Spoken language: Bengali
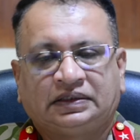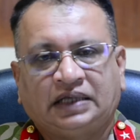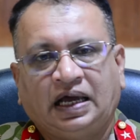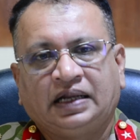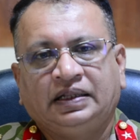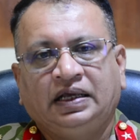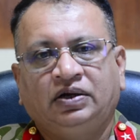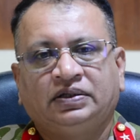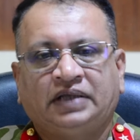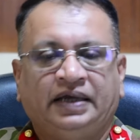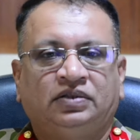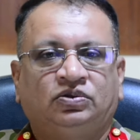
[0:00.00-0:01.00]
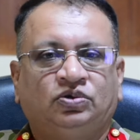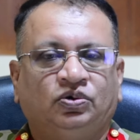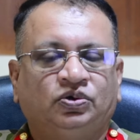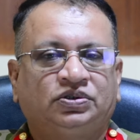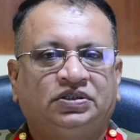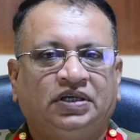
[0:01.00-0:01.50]
তাদের দায়িত্ব
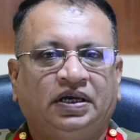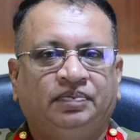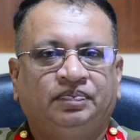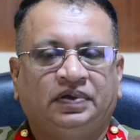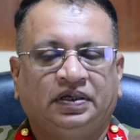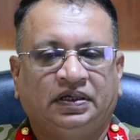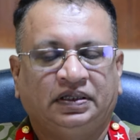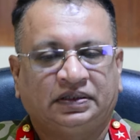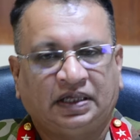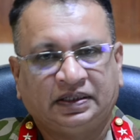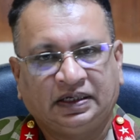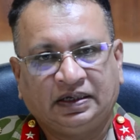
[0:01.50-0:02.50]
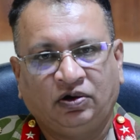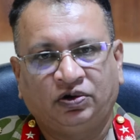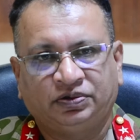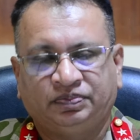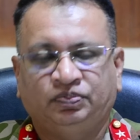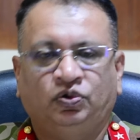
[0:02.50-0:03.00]
হচ্ছে তাদেরকে
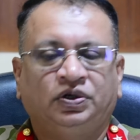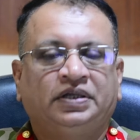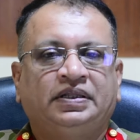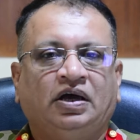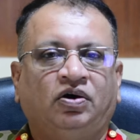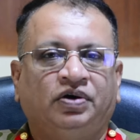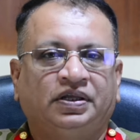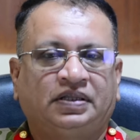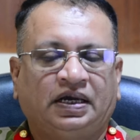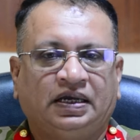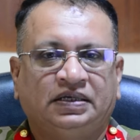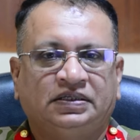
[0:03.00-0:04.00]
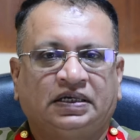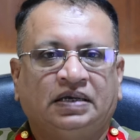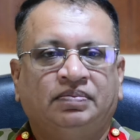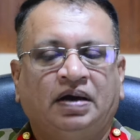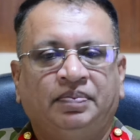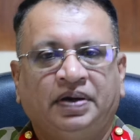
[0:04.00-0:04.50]
বলে দেওয়া হয়ে থাকে যে
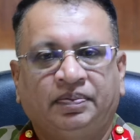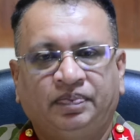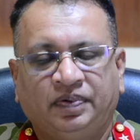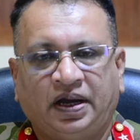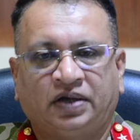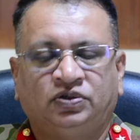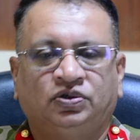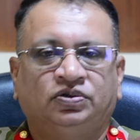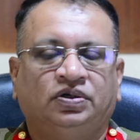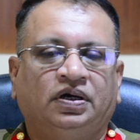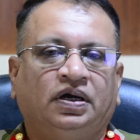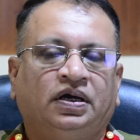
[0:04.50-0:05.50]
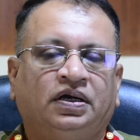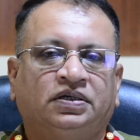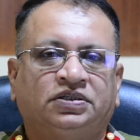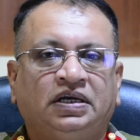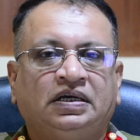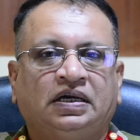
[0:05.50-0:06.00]
কিভাবে একজন
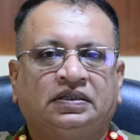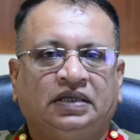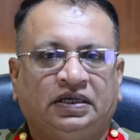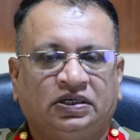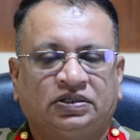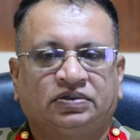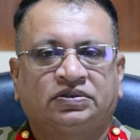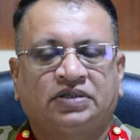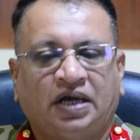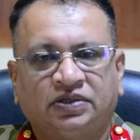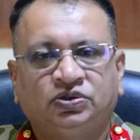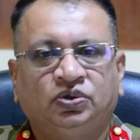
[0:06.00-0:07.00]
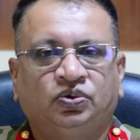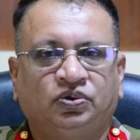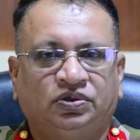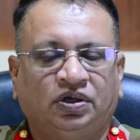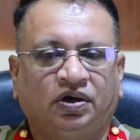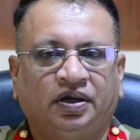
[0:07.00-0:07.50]
শিক্ষার্থীকে সাহায্য
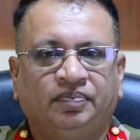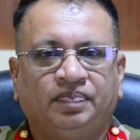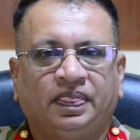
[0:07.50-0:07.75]
করতে হয়